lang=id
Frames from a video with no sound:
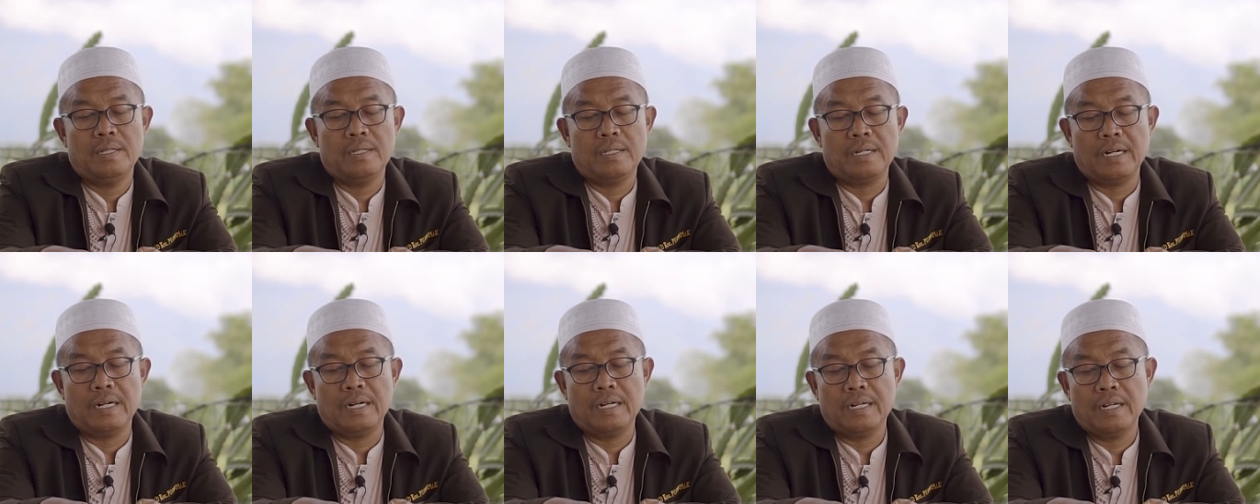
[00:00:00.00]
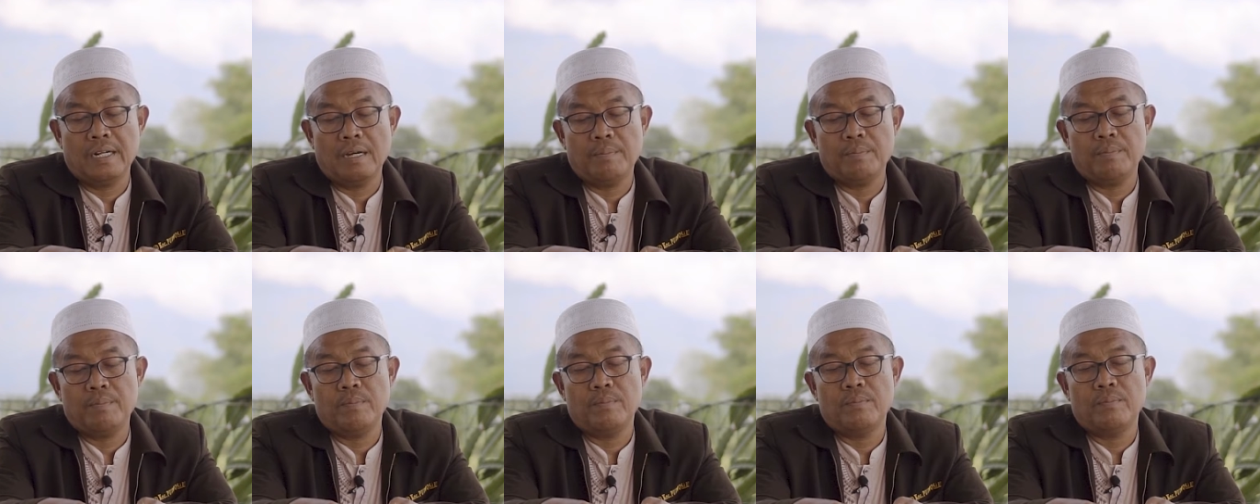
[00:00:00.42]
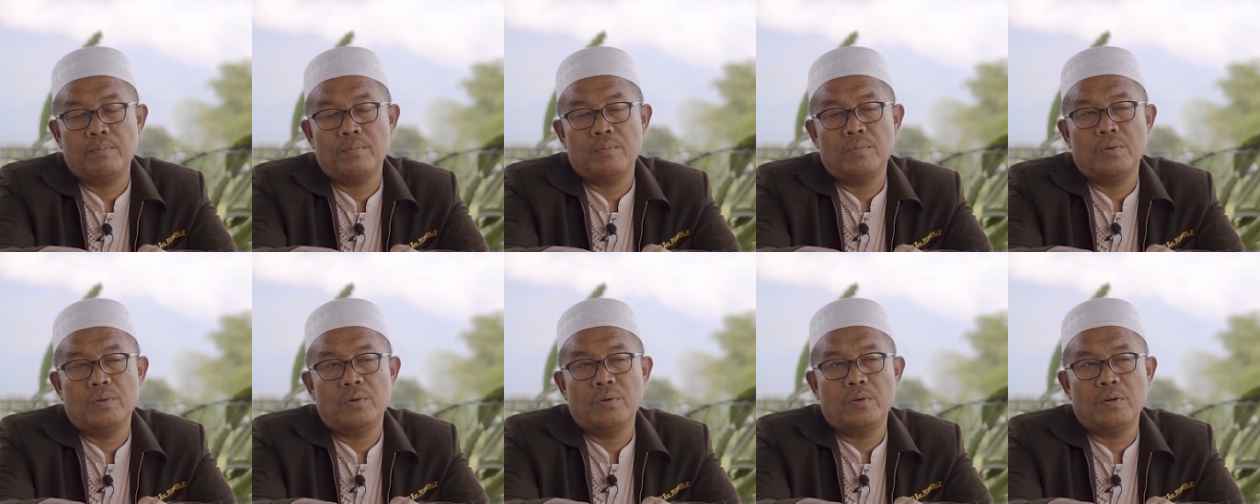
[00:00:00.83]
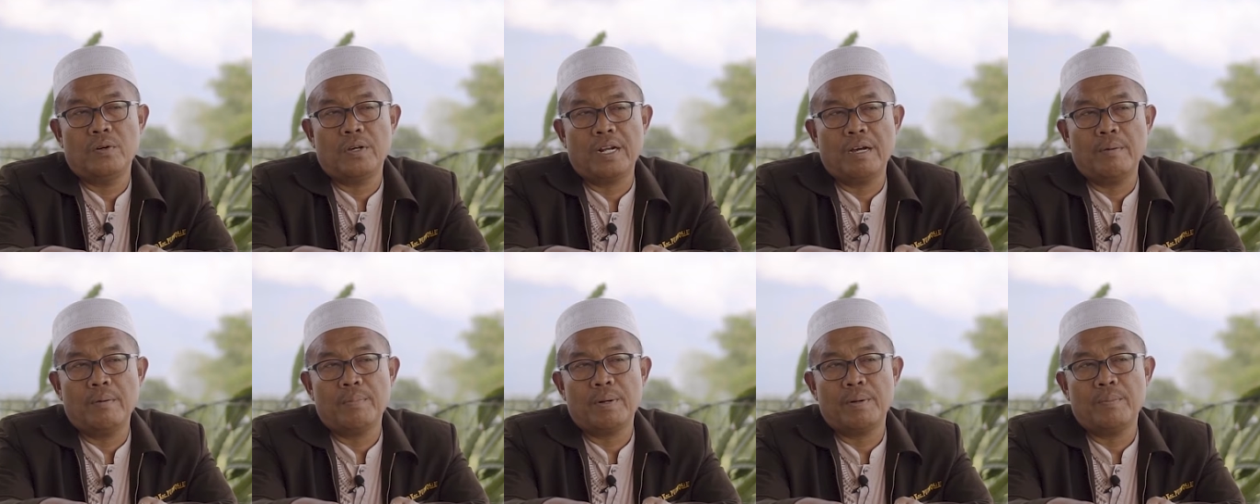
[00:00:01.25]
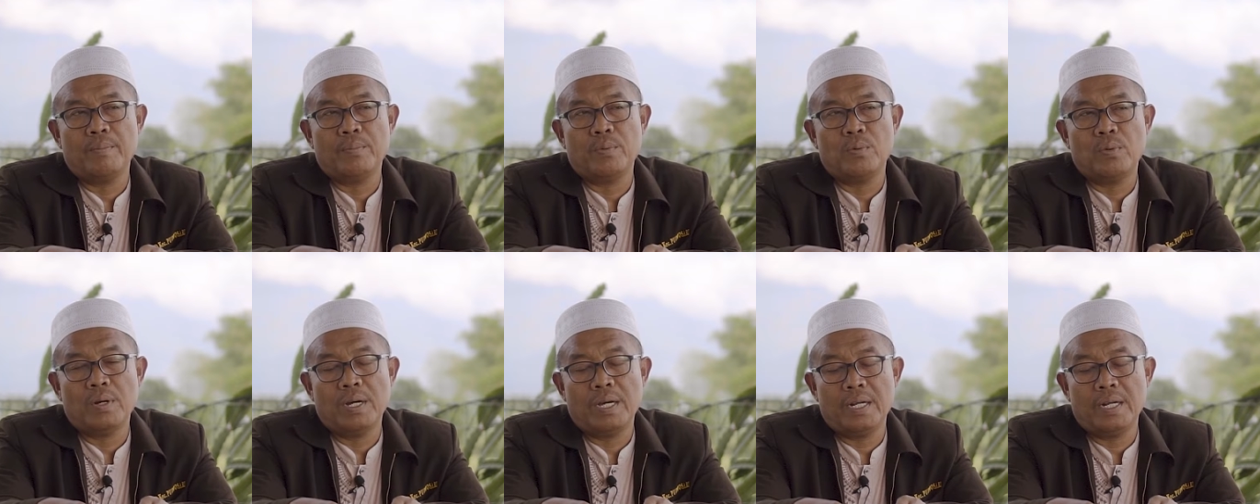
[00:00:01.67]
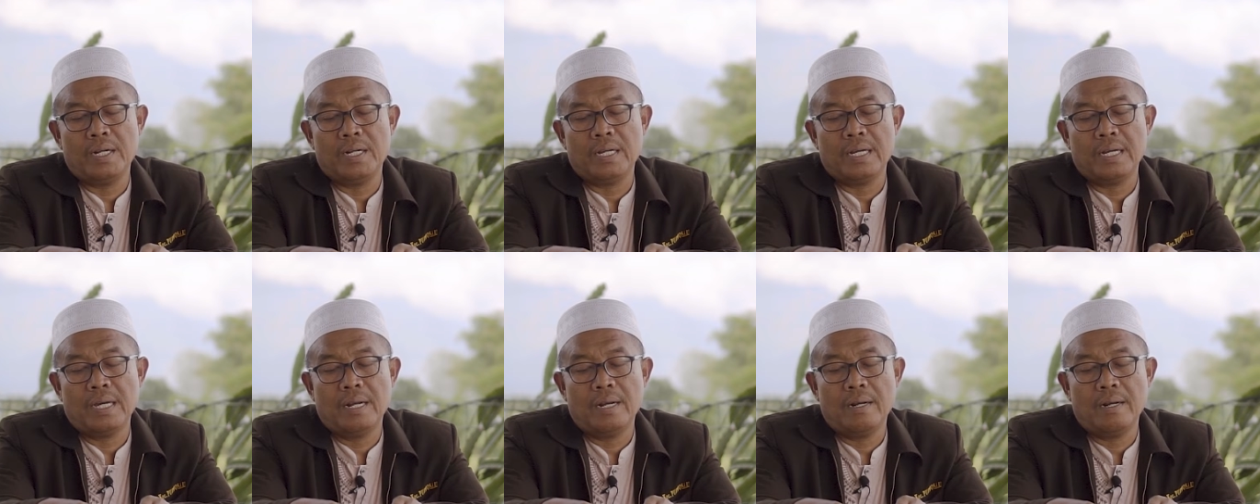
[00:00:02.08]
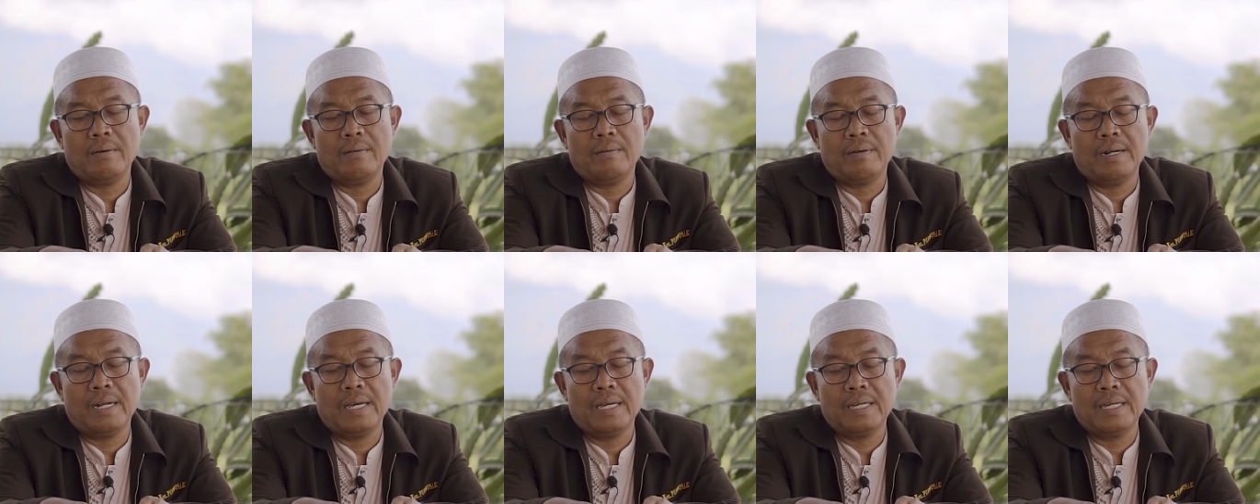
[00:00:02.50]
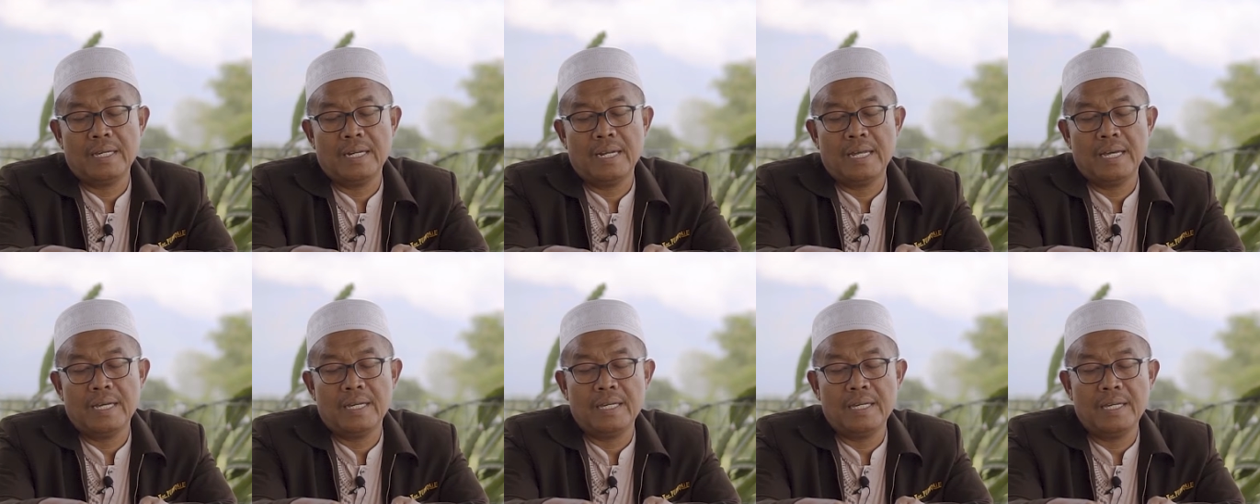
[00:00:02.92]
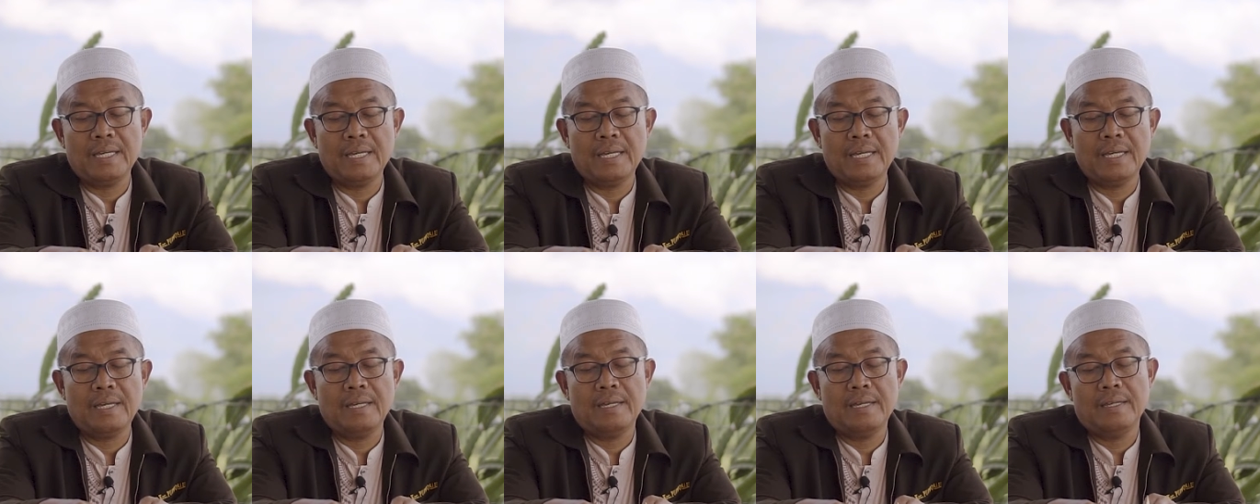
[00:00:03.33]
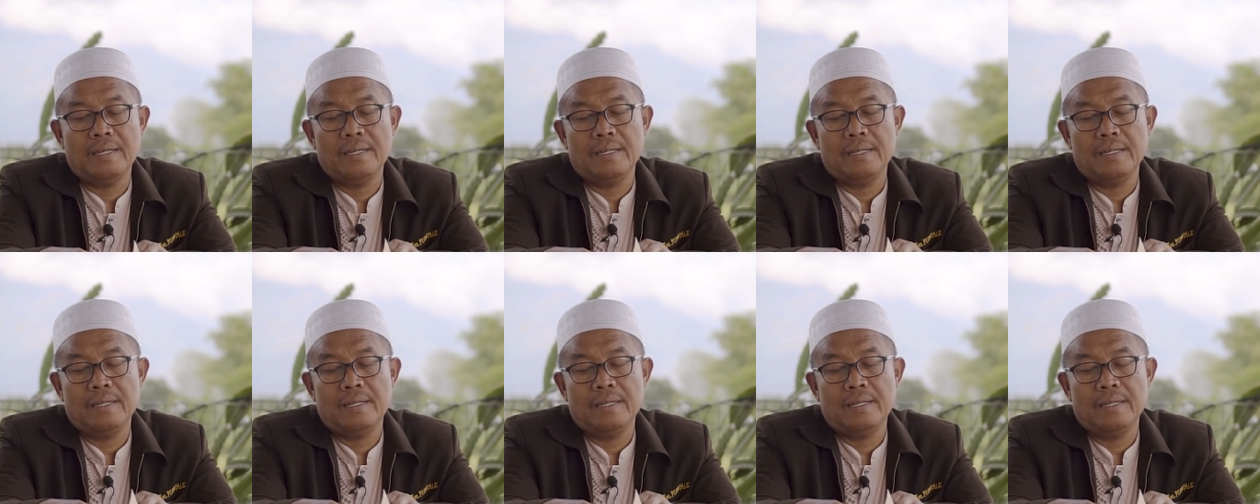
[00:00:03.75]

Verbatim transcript: terhadap orang perempuan kalau laki-laki